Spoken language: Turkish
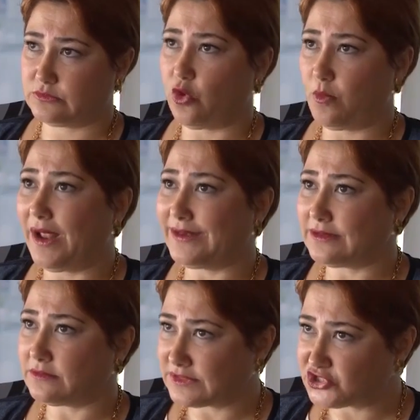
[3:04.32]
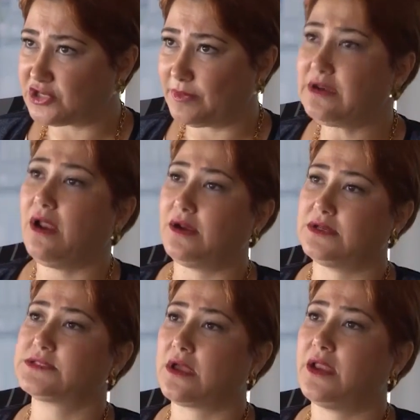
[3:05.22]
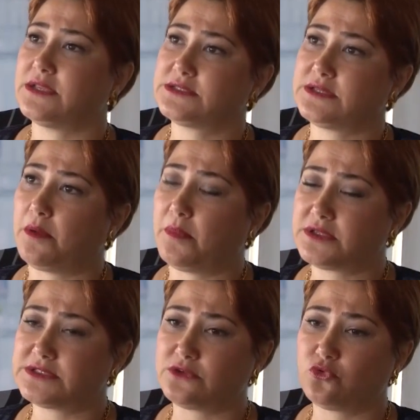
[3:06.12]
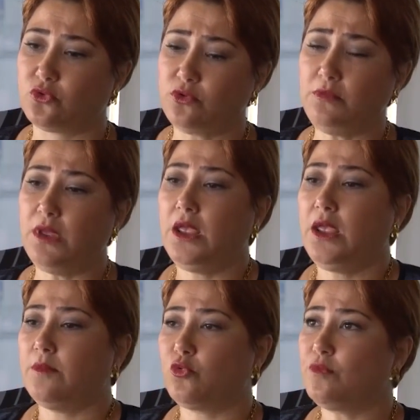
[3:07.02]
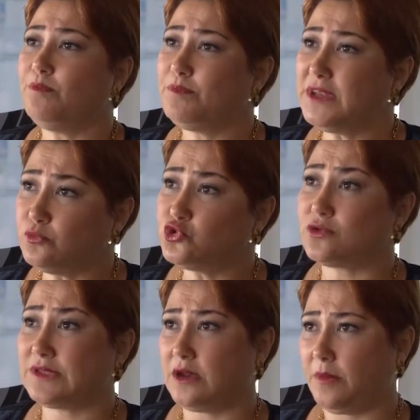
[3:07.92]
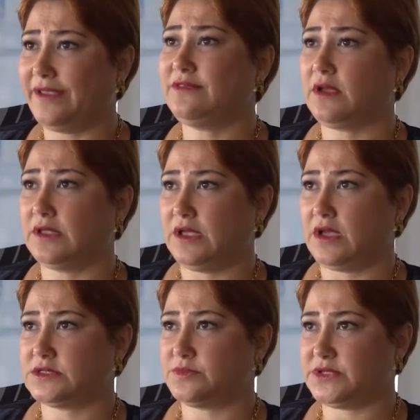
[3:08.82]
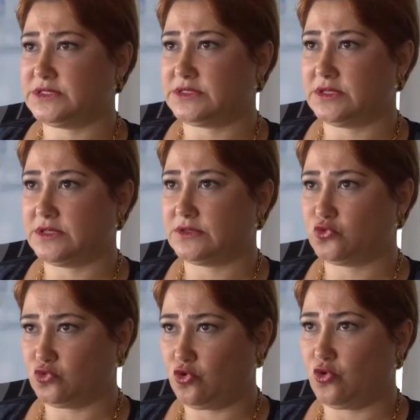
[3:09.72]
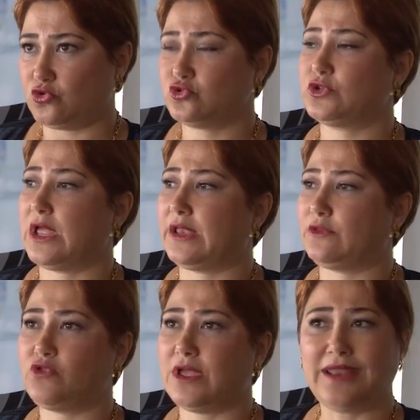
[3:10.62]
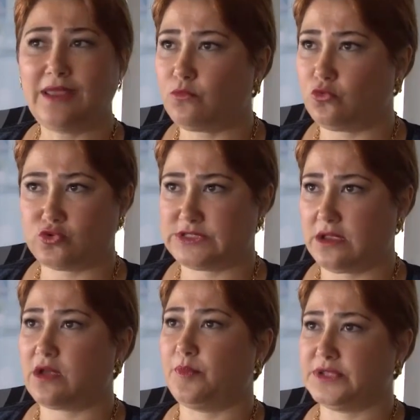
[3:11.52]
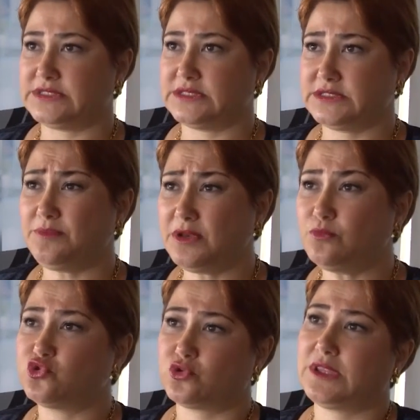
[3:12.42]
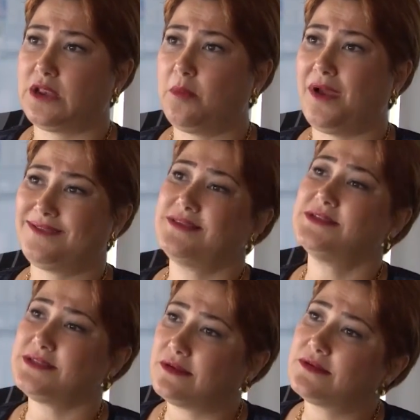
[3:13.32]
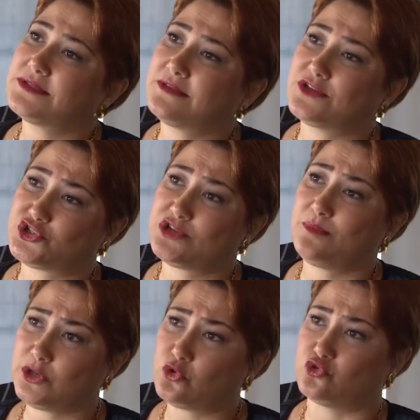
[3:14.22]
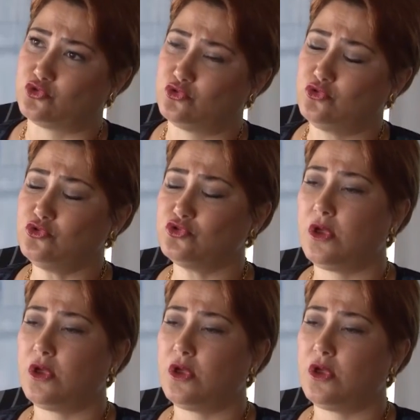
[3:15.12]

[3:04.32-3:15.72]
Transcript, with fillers: normalde taşınabilir hard disk ailesinden bahsediyorum. Bugün 1,5 terabayta kadar biz sunuyoruz. Yani dünyanın en yüksek kapasitesi 1,5 terabaytınızı yanınıza taşıyabiliyorsunuz.